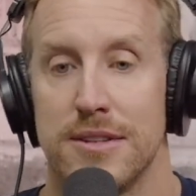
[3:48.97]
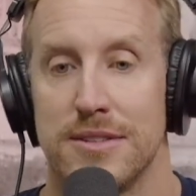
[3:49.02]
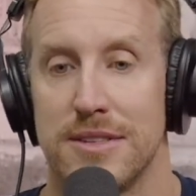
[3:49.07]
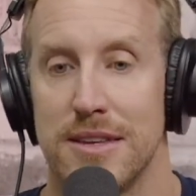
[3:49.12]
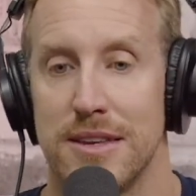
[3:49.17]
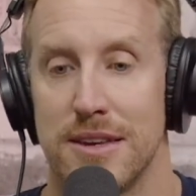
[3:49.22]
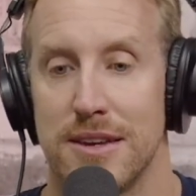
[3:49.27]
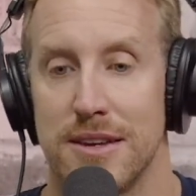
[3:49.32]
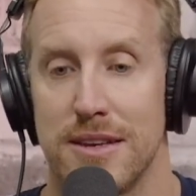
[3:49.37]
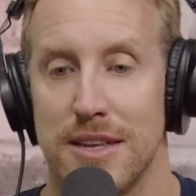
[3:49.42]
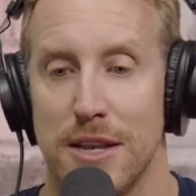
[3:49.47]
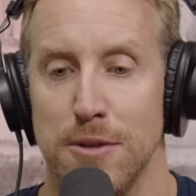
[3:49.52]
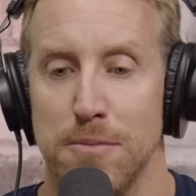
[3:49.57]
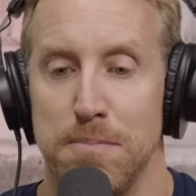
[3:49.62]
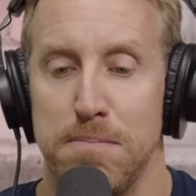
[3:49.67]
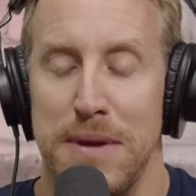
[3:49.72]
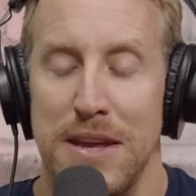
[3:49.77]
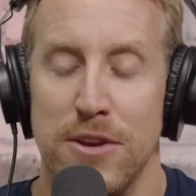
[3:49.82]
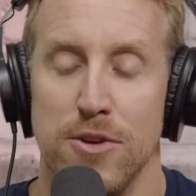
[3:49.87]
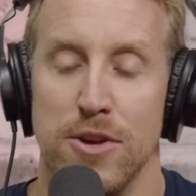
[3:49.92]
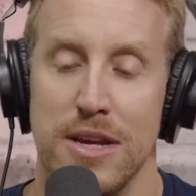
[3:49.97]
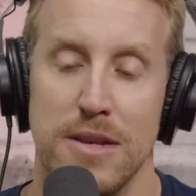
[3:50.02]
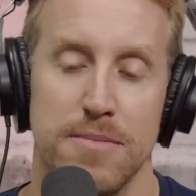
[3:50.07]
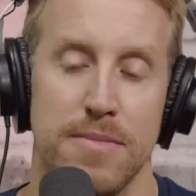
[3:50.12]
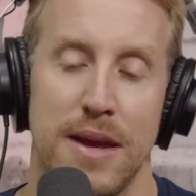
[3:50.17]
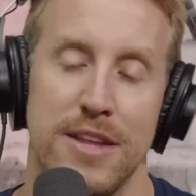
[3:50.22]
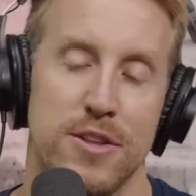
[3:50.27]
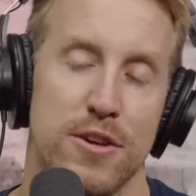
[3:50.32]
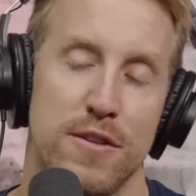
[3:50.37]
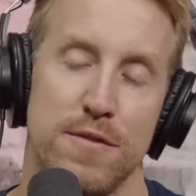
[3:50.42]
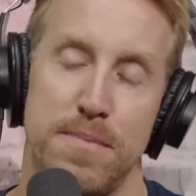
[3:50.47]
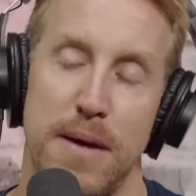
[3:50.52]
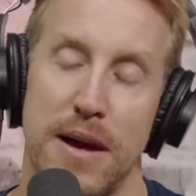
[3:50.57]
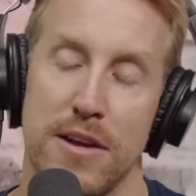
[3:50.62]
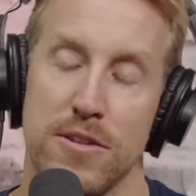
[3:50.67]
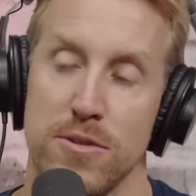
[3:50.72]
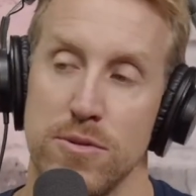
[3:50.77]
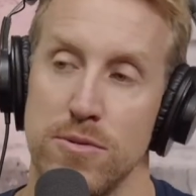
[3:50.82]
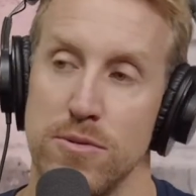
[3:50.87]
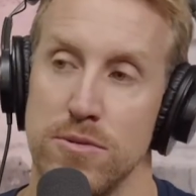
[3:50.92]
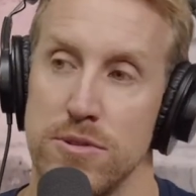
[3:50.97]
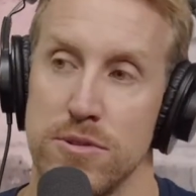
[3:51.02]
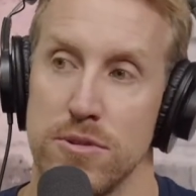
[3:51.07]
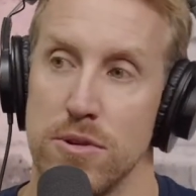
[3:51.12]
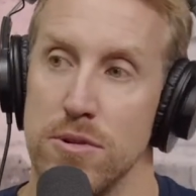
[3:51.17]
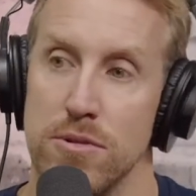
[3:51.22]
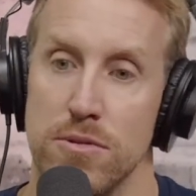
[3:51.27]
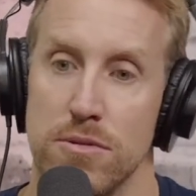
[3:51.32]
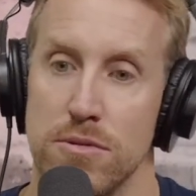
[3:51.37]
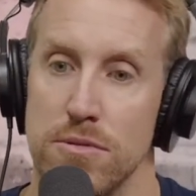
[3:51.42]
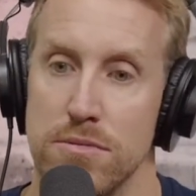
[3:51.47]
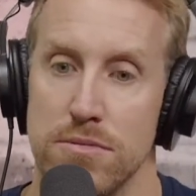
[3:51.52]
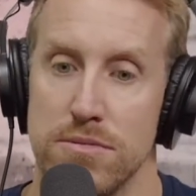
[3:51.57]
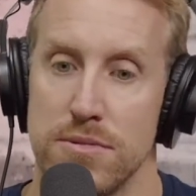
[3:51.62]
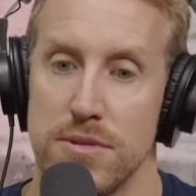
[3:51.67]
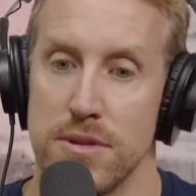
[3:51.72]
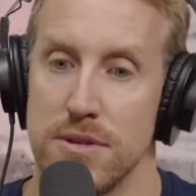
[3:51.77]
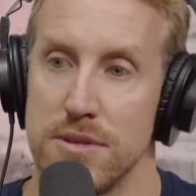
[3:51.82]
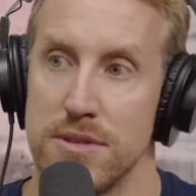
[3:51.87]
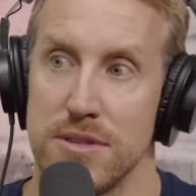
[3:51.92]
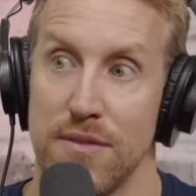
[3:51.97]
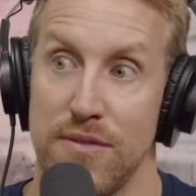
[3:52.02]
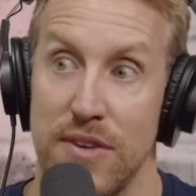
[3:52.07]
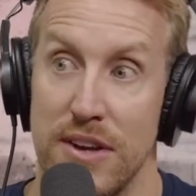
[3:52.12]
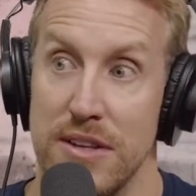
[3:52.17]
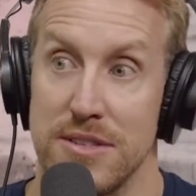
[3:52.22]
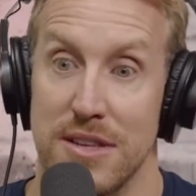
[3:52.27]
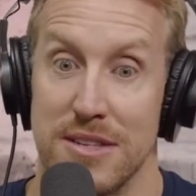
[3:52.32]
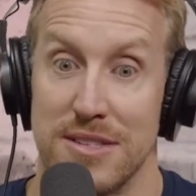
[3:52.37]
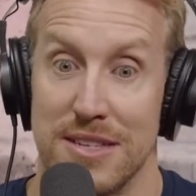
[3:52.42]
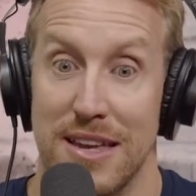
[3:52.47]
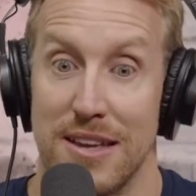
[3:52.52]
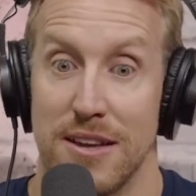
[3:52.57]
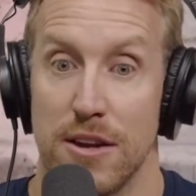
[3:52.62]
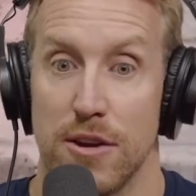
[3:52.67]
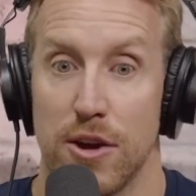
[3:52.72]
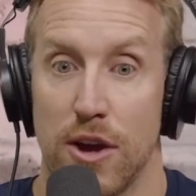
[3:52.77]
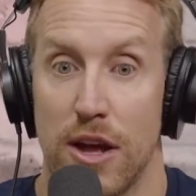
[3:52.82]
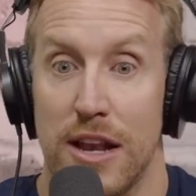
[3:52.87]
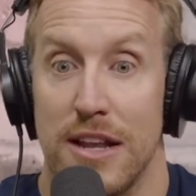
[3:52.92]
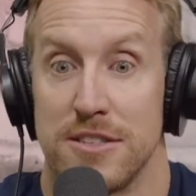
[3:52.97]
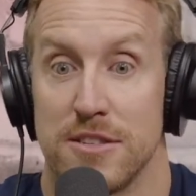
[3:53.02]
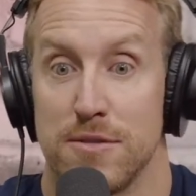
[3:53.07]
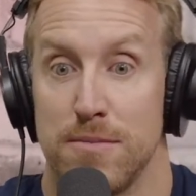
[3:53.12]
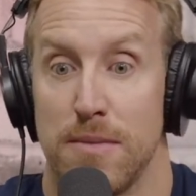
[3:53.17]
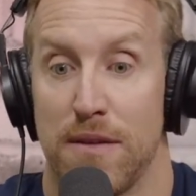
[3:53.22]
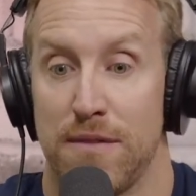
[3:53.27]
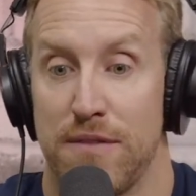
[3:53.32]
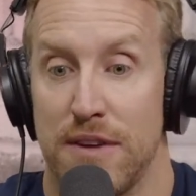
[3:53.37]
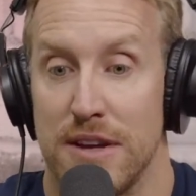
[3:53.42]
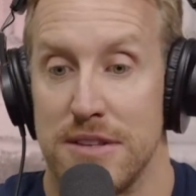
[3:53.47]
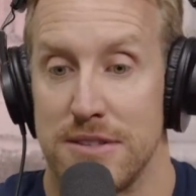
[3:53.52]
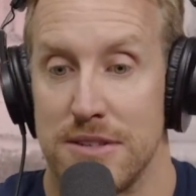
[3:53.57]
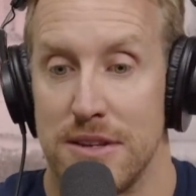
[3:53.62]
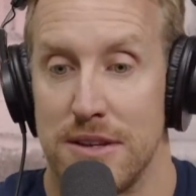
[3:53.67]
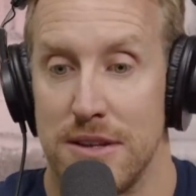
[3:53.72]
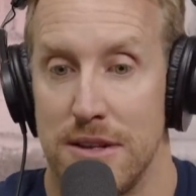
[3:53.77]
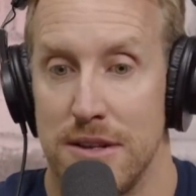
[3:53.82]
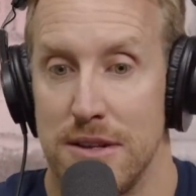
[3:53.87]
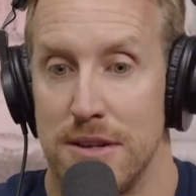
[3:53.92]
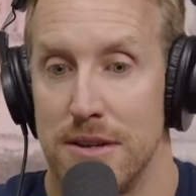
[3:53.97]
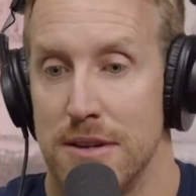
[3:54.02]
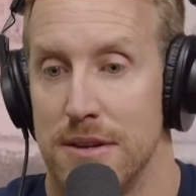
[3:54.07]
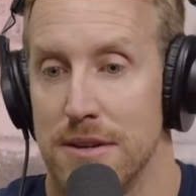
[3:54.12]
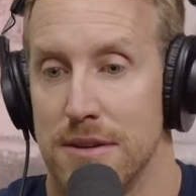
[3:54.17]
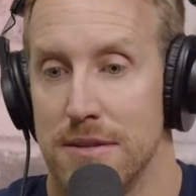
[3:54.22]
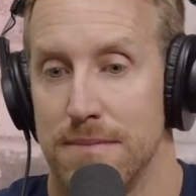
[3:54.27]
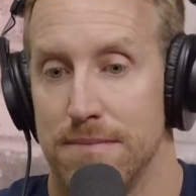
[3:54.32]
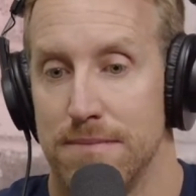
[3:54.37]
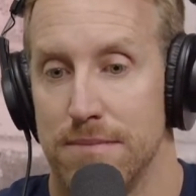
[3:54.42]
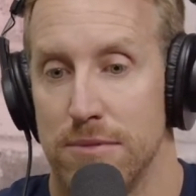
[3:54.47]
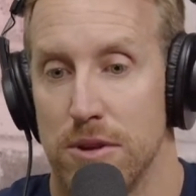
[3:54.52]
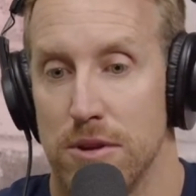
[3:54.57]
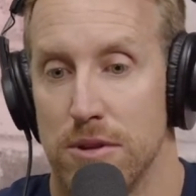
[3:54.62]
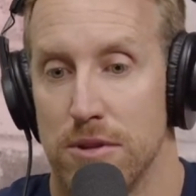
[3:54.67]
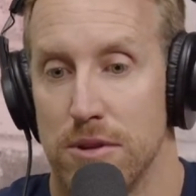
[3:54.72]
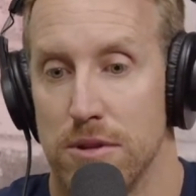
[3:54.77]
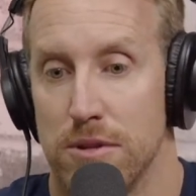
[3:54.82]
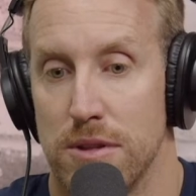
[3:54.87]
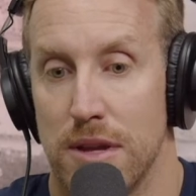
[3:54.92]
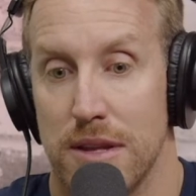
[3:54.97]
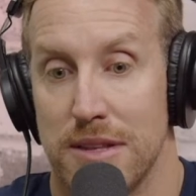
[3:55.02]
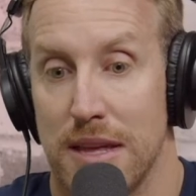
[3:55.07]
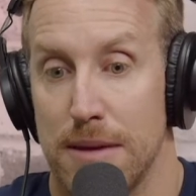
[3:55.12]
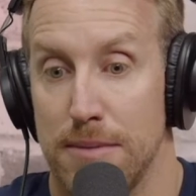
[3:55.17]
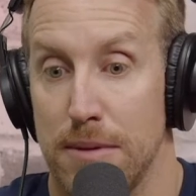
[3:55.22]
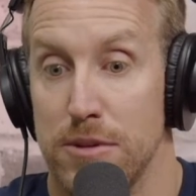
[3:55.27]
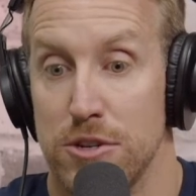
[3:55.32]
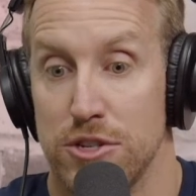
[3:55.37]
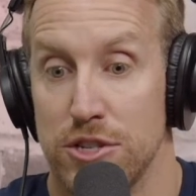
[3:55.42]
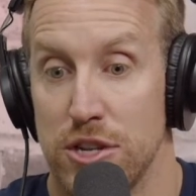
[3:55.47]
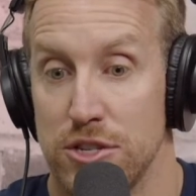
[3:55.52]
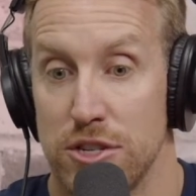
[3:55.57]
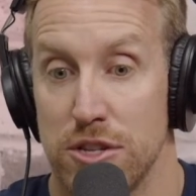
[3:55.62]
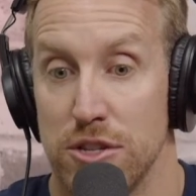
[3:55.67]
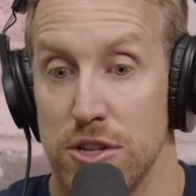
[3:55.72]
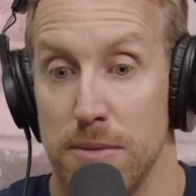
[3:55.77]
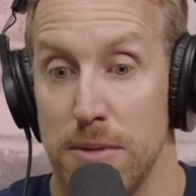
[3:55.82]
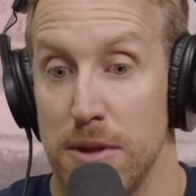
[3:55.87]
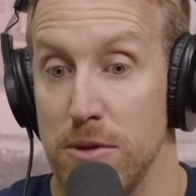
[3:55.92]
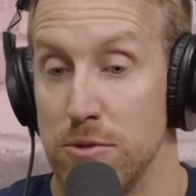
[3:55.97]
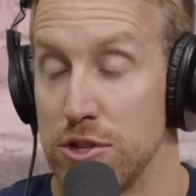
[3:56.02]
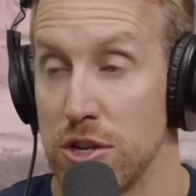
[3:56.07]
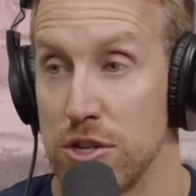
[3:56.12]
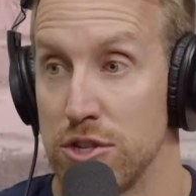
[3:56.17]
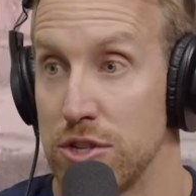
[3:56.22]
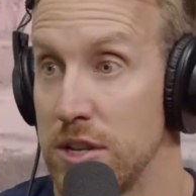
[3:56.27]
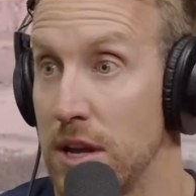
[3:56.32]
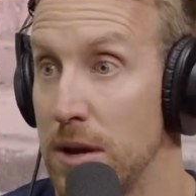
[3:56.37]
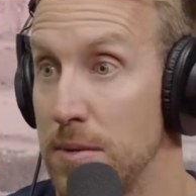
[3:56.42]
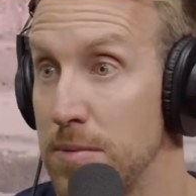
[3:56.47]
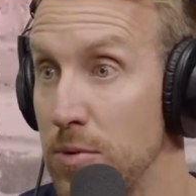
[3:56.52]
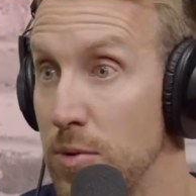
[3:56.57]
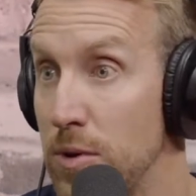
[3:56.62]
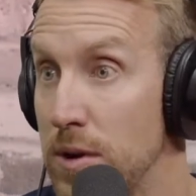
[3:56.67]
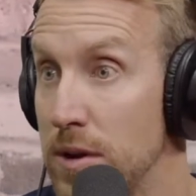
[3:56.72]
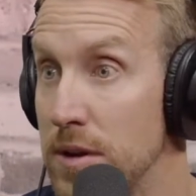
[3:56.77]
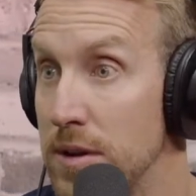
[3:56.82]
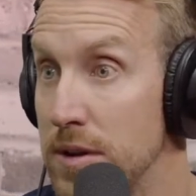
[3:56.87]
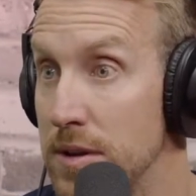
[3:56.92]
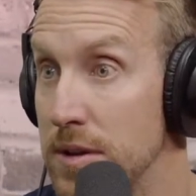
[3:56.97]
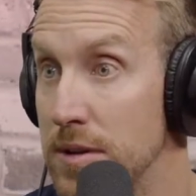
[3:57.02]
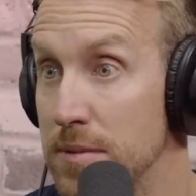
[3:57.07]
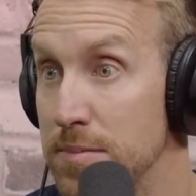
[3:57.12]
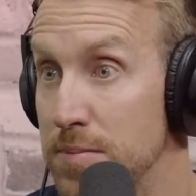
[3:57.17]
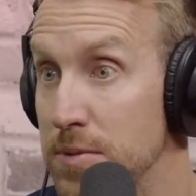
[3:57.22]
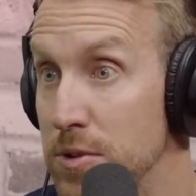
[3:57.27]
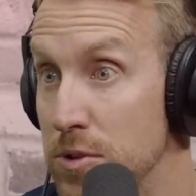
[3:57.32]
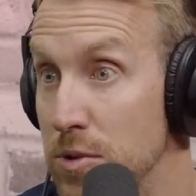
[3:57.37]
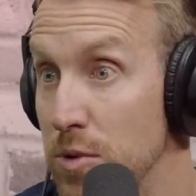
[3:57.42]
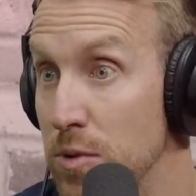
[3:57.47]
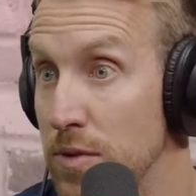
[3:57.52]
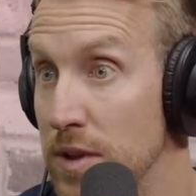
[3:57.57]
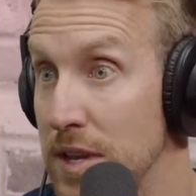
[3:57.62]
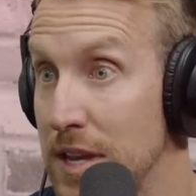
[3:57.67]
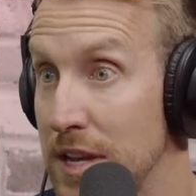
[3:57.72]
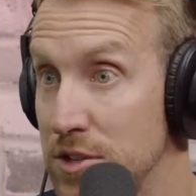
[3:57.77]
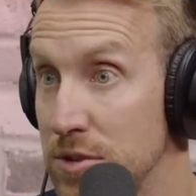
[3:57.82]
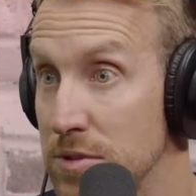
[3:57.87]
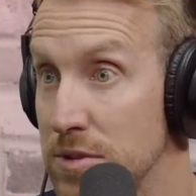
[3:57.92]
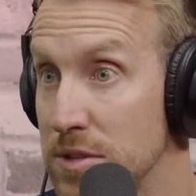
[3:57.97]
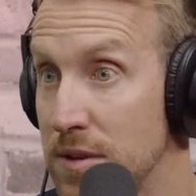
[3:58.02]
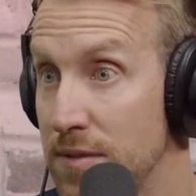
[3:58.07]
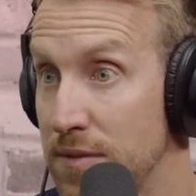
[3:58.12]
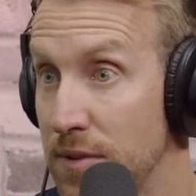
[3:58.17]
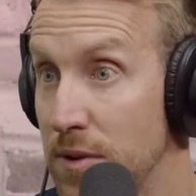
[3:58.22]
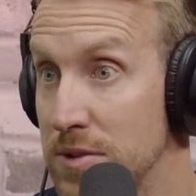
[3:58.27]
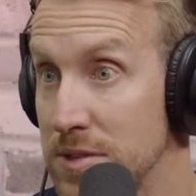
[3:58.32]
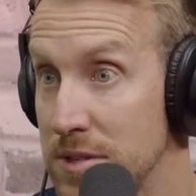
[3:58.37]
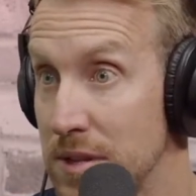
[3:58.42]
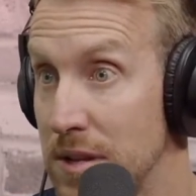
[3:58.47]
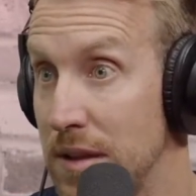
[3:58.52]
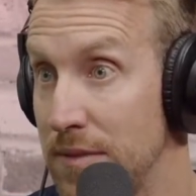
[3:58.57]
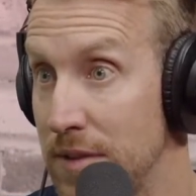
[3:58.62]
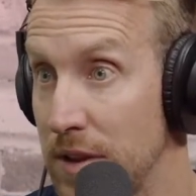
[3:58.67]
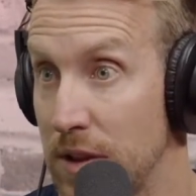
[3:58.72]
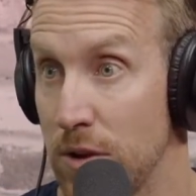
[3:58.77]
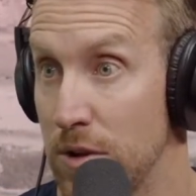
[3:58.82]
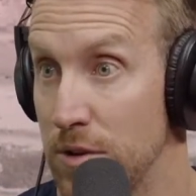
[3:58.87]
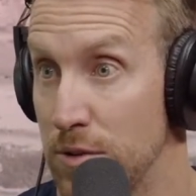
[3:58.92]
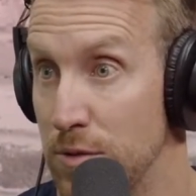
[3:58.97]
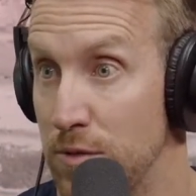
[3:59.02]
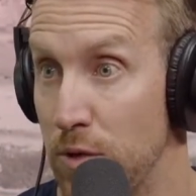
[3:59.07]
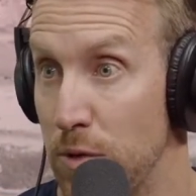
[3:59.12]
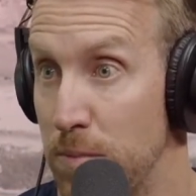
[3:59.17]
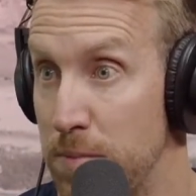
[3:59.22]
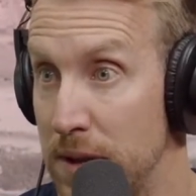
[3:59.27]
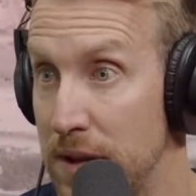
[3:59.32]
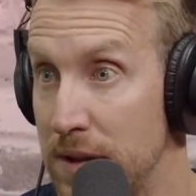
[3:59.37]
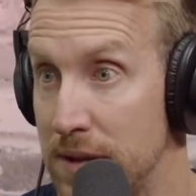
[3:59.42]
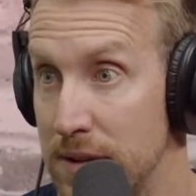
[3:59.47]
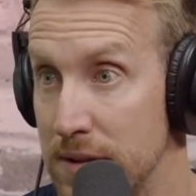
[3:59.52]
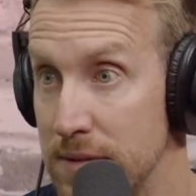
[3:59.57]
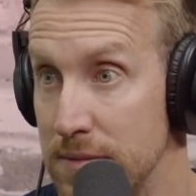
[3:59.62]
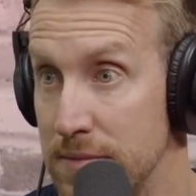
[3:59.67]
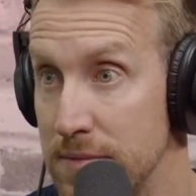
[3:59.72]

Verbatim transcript: Il y, a une pénurie de main-d'œuvre partout. So, ça serait relativement facile d'être capable de changer de domaine ou changer d'emploi, euh, puis de trouver quelque chose qui fonctionne avec un nouveau plan.